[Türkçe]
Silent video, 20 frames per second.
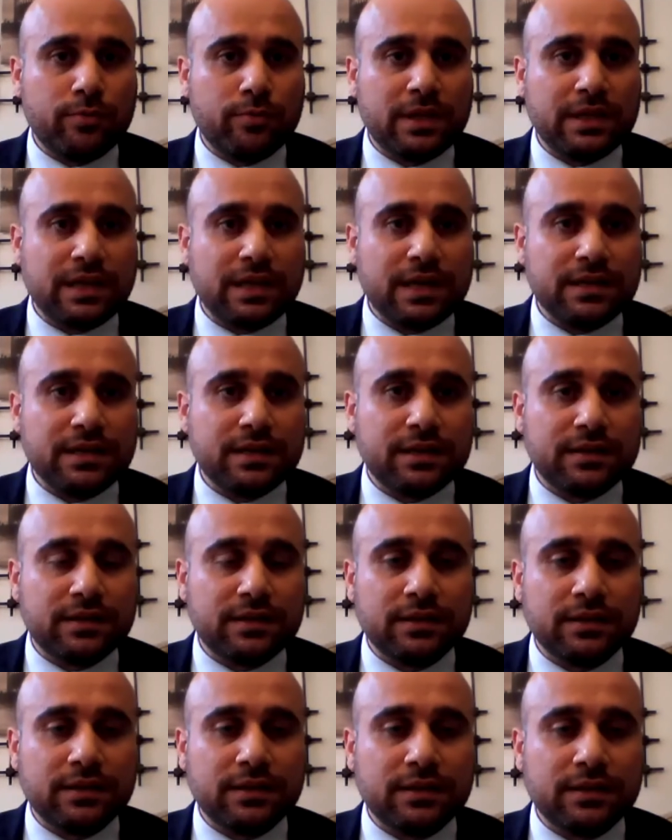döneminde
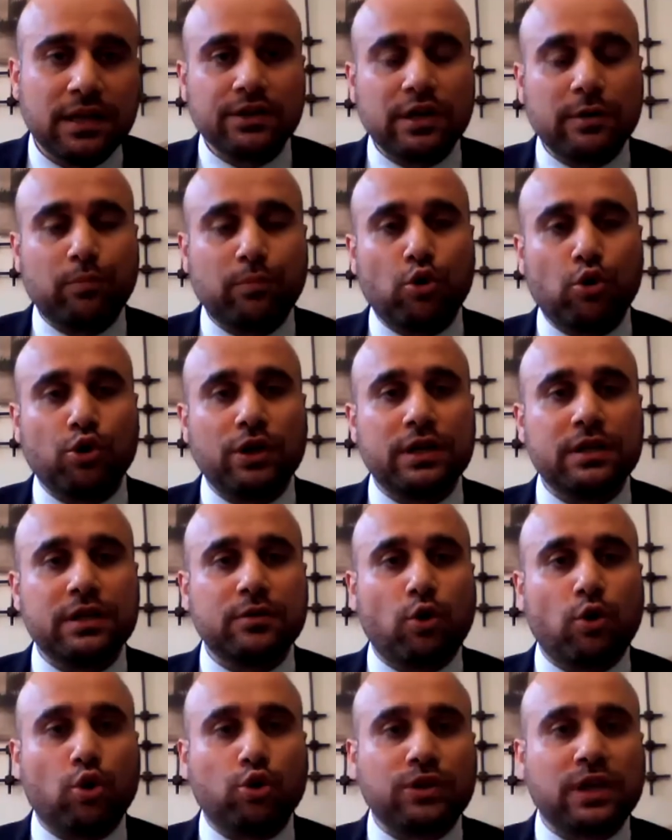yayınladığı
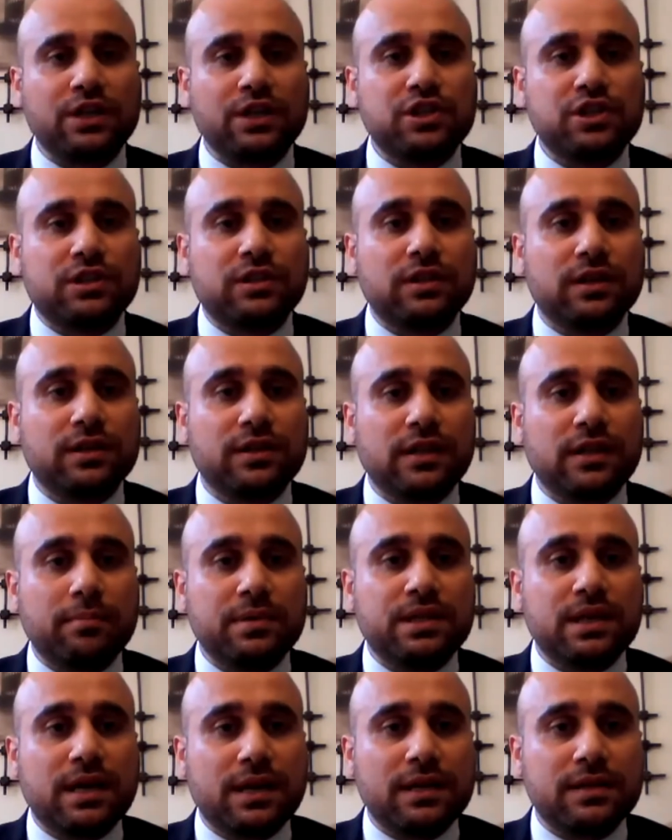raporların ortak
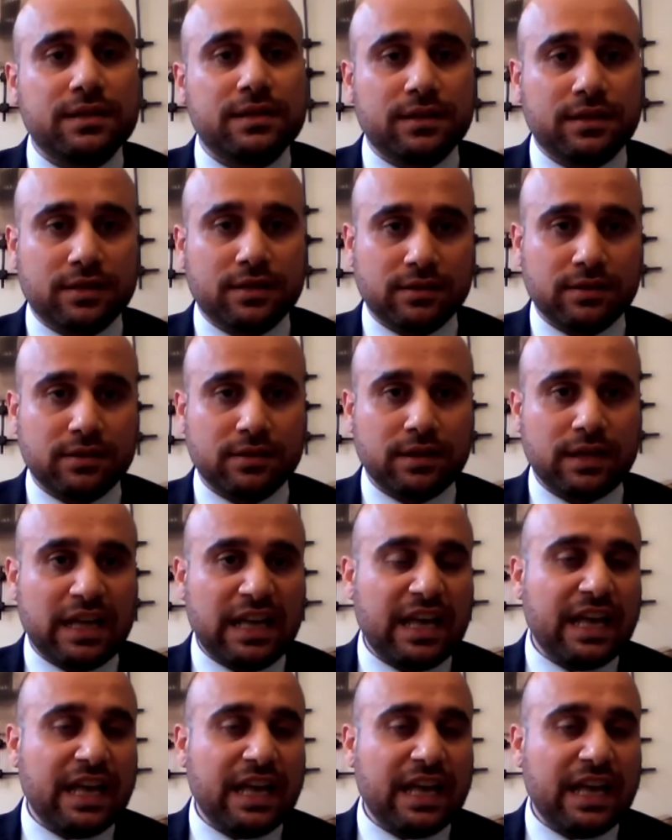çıktılarından bir tanesiydi.